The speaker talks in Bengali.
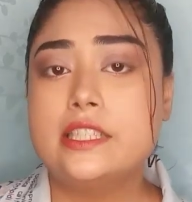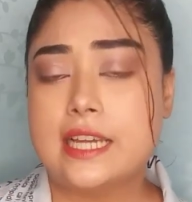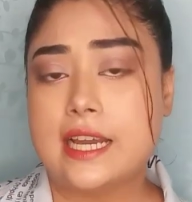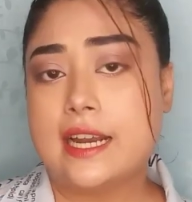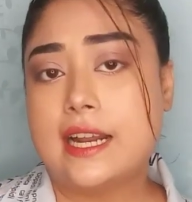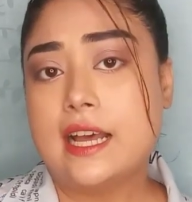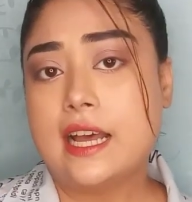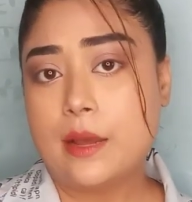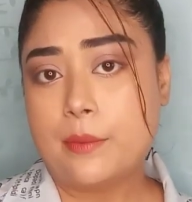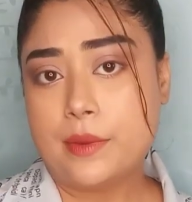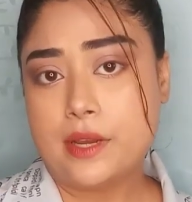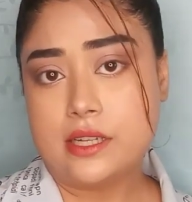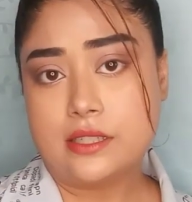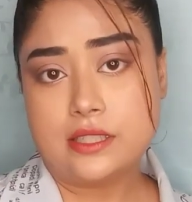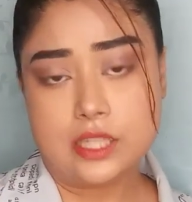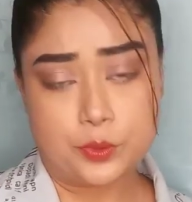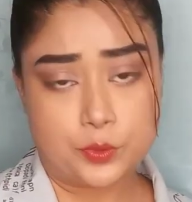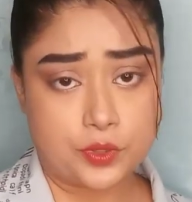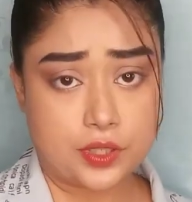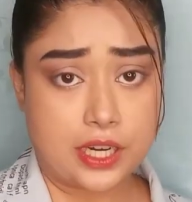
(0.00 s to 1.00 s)
যারা আমার
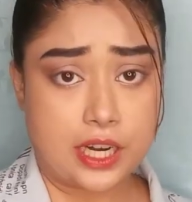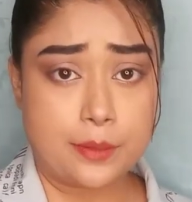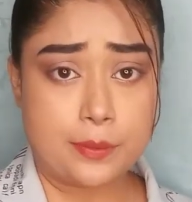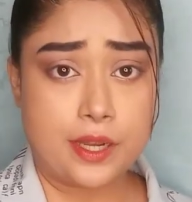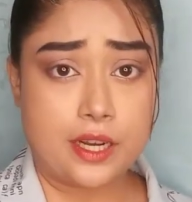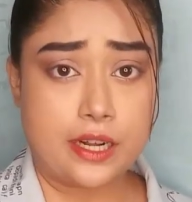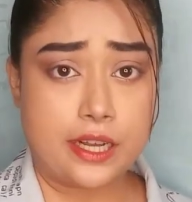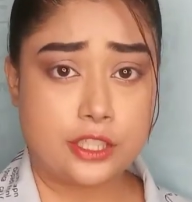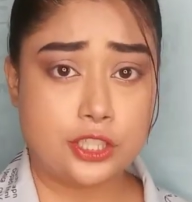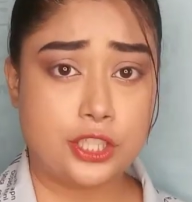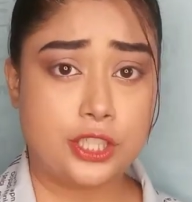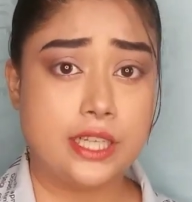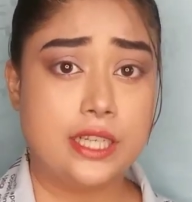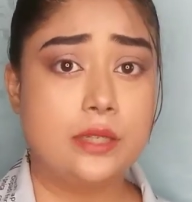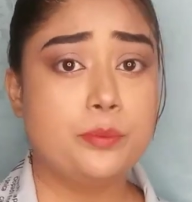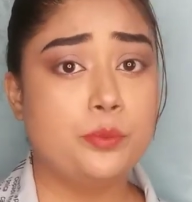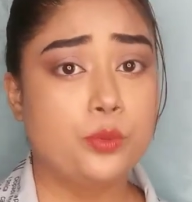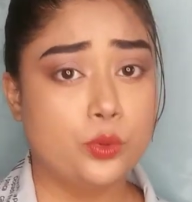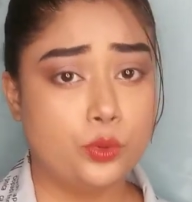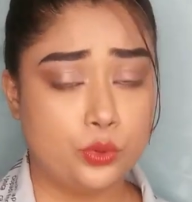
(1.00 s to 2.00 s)
সাবস্ক্রাইবার
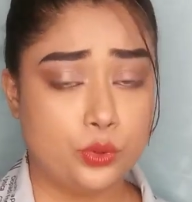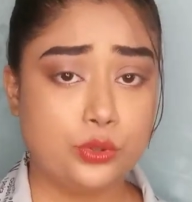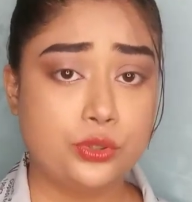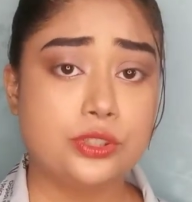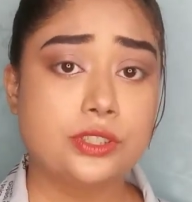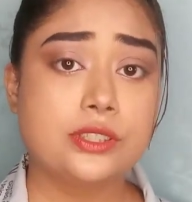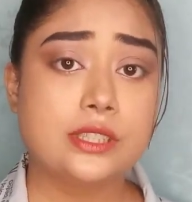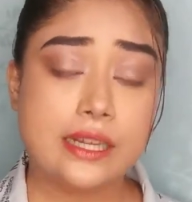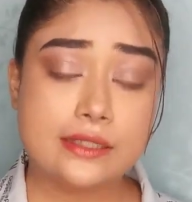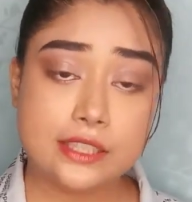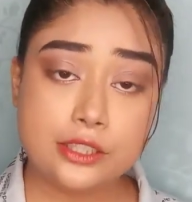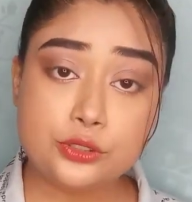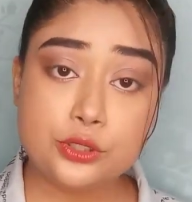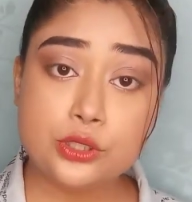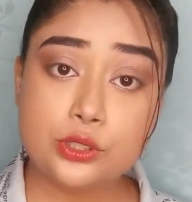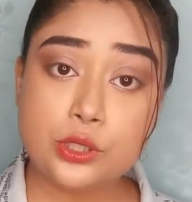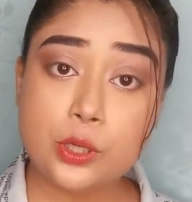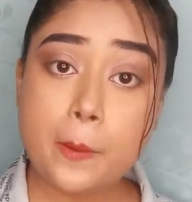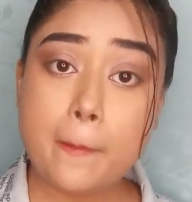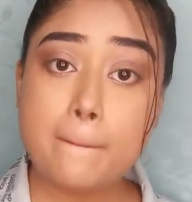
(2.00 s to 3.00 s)
আছেন পুরুষ তাদের
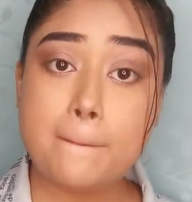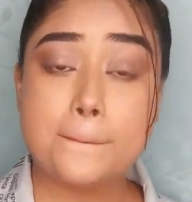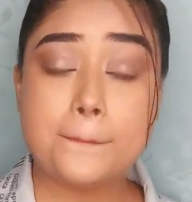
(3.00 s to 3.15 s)
জন্য